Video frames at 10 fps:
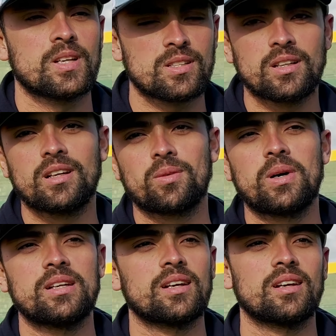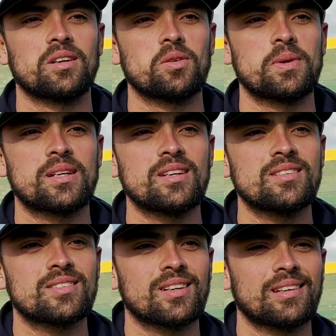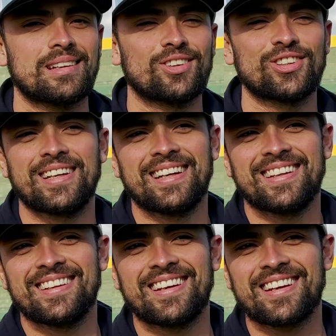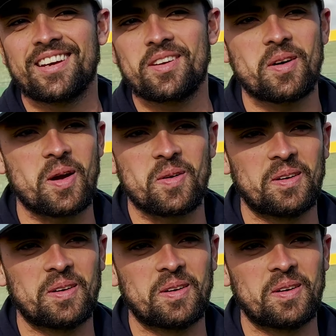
Sí, tal cual, llegué en el 2015, no tenía ni idea de que había béisbol.